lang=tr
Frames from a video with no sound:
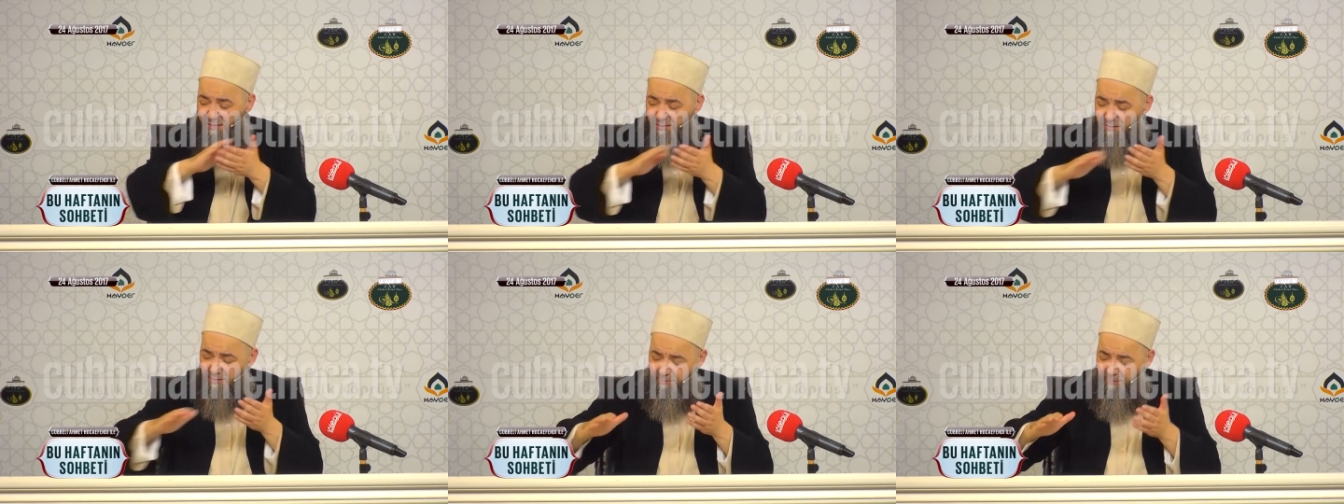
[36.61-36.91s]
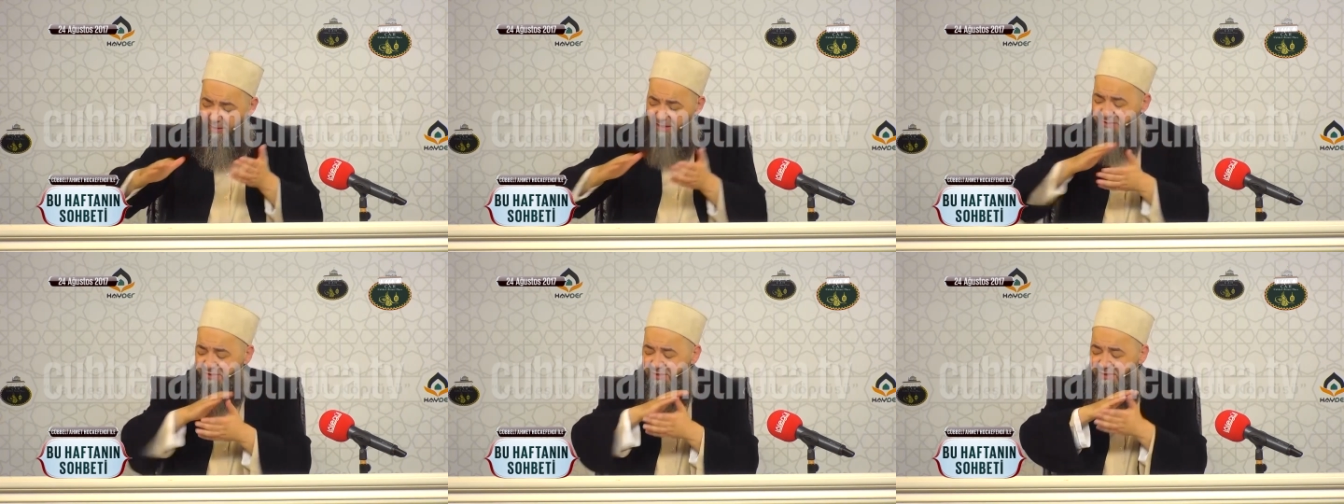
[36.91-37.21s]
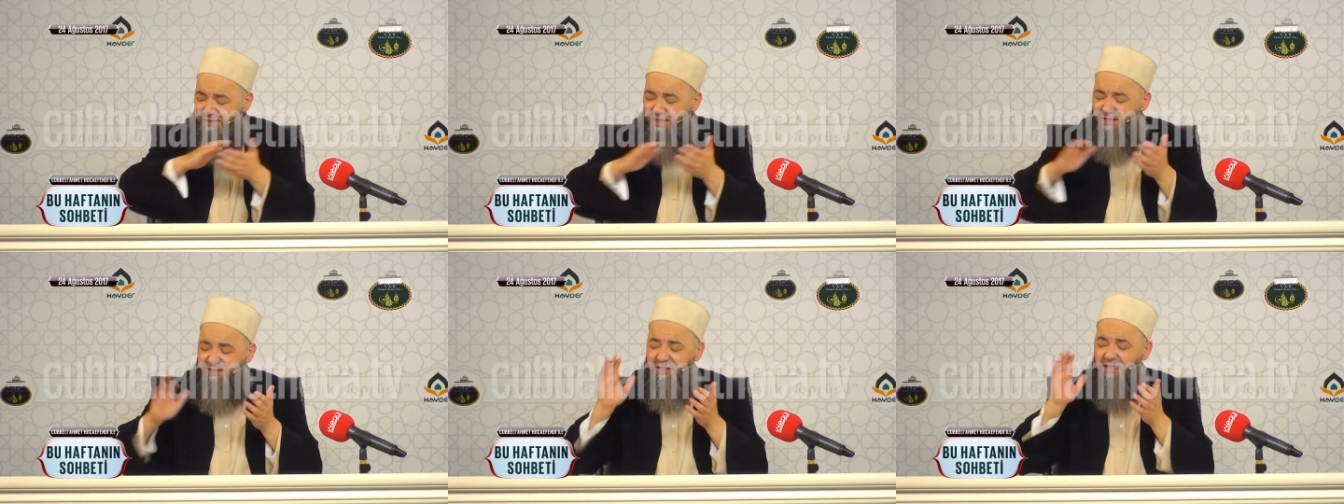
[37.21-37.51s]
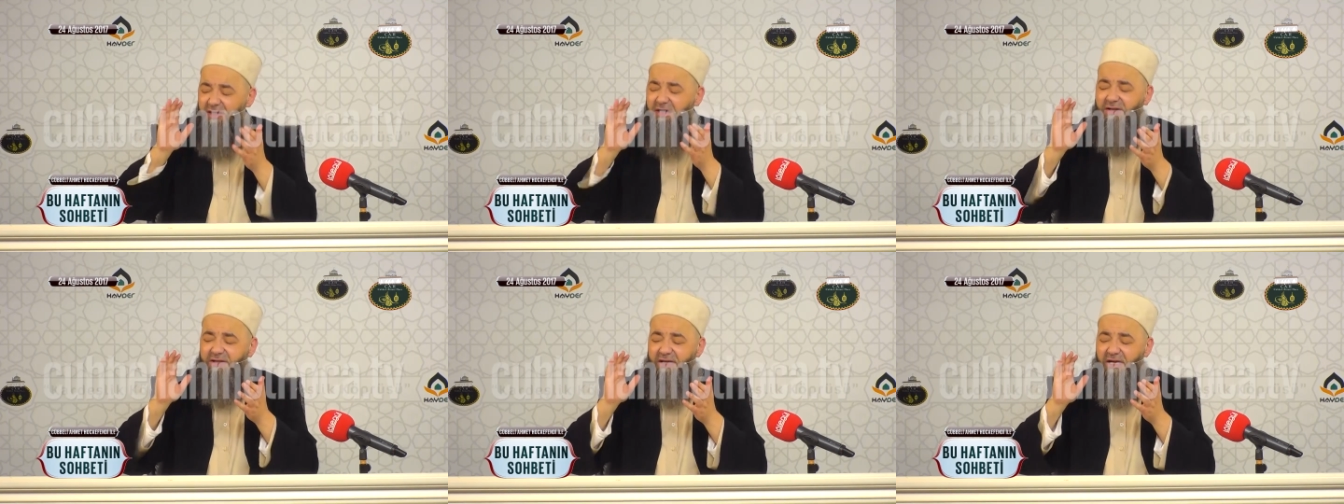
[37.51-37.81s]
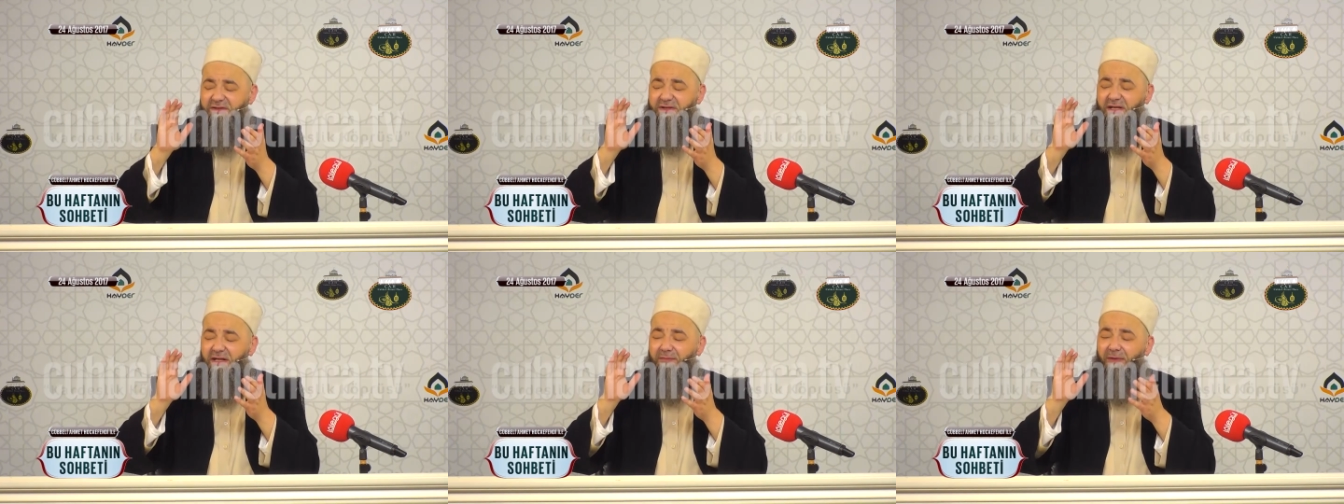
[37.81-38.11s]
başı kesilir
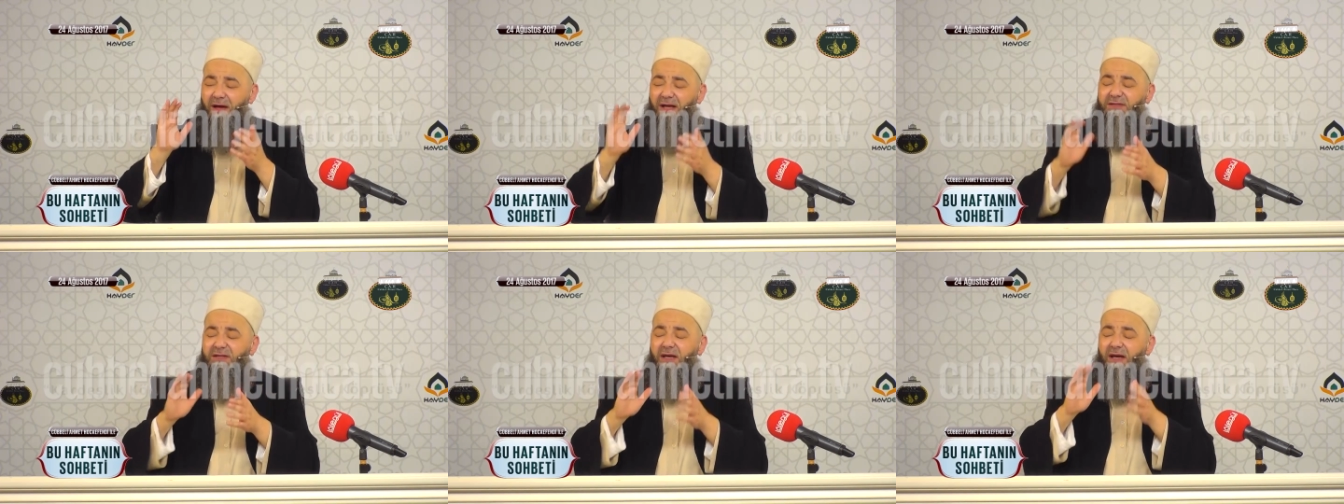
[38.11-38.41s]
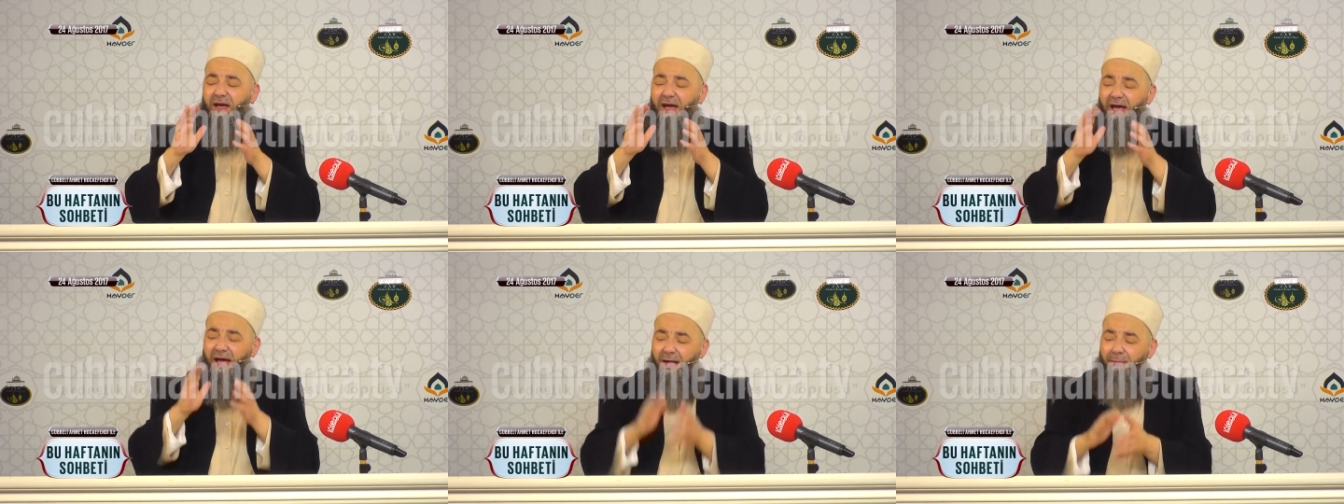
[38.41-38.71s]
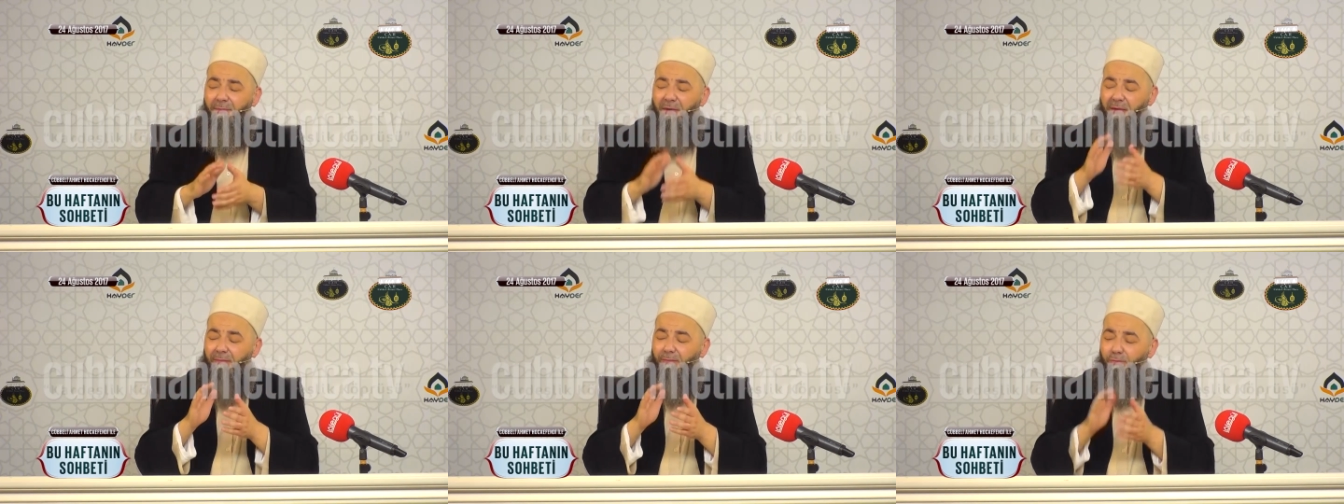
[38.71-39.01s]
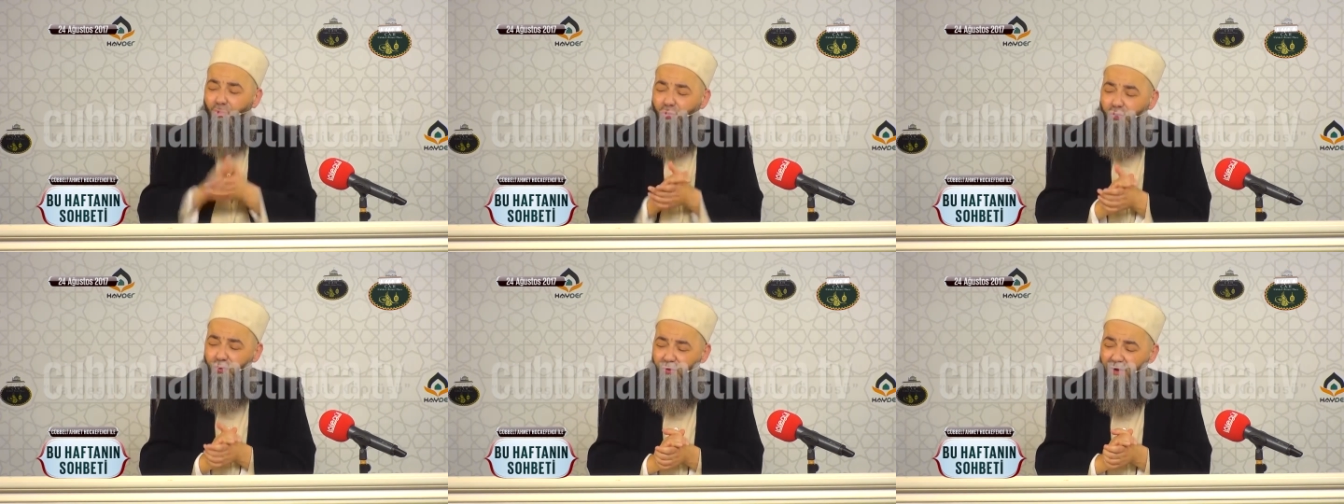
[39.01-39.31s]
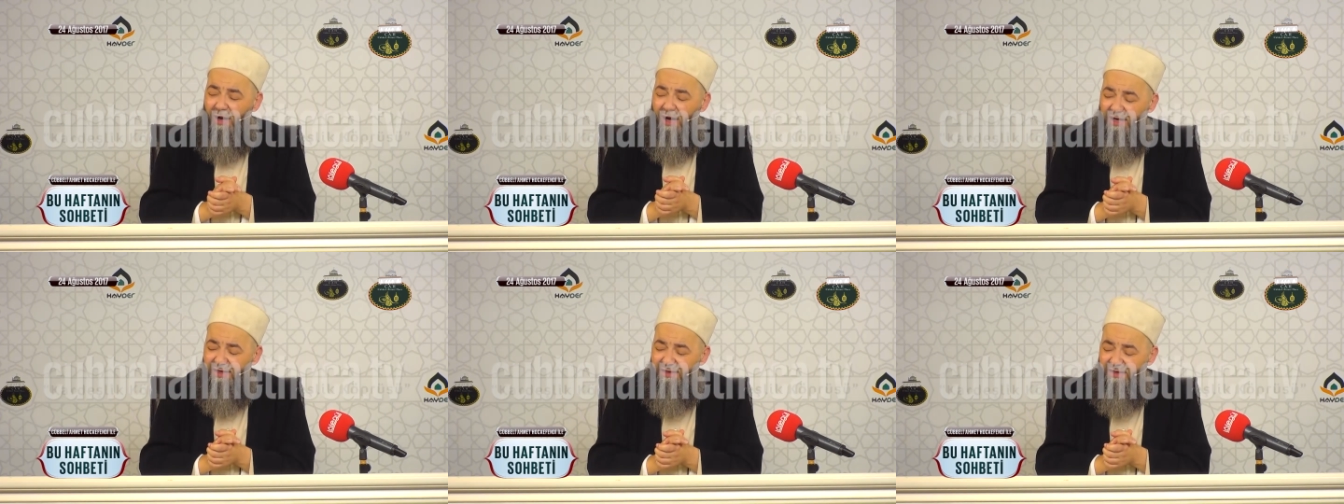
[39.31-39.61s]
kesilmez hemen bu
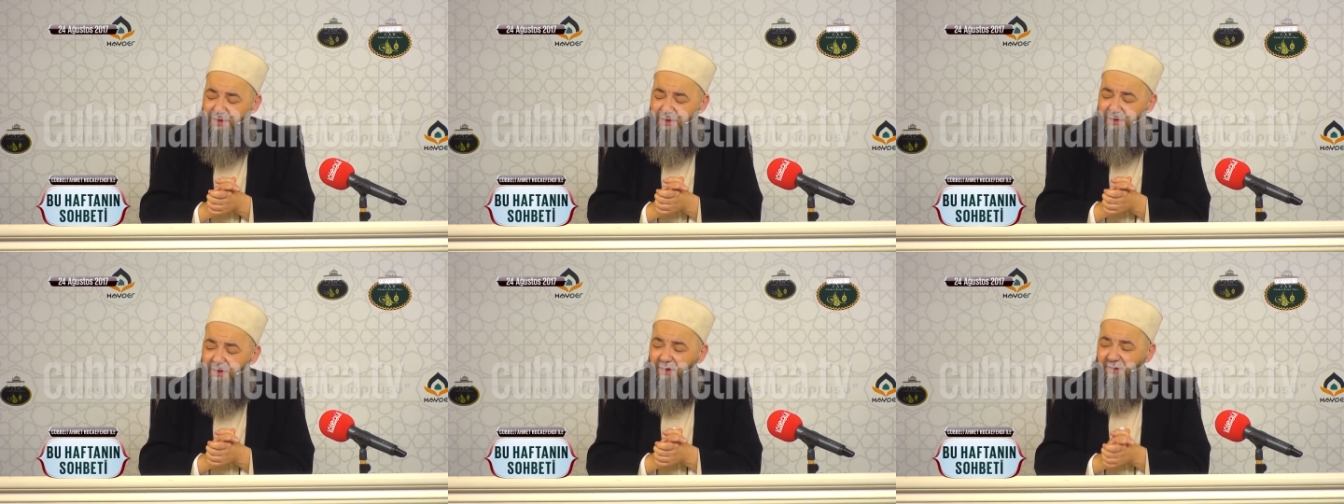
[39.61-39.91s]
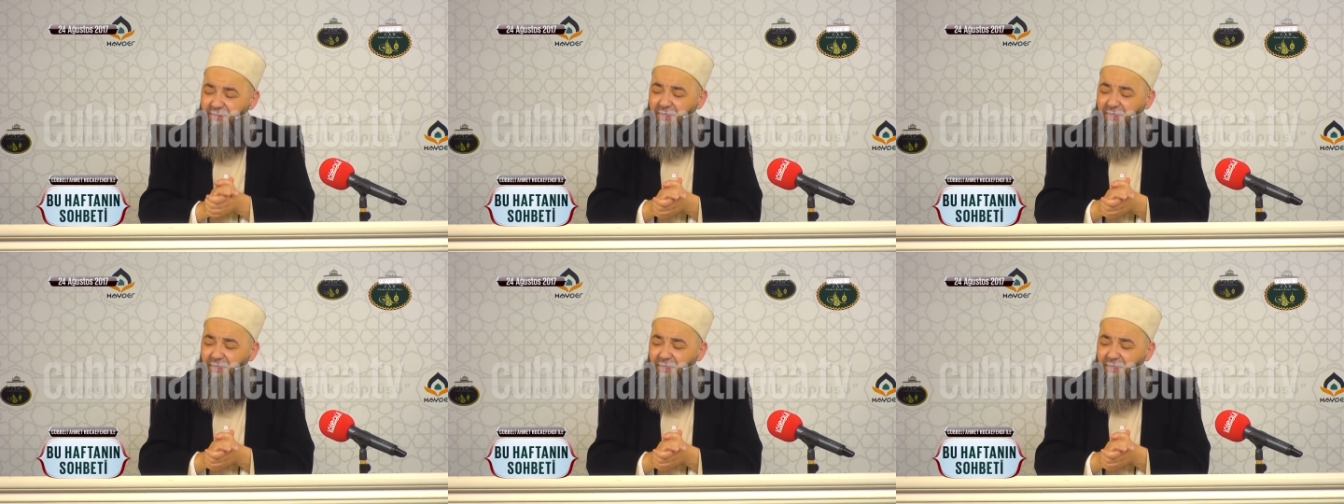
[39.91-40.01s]
duayı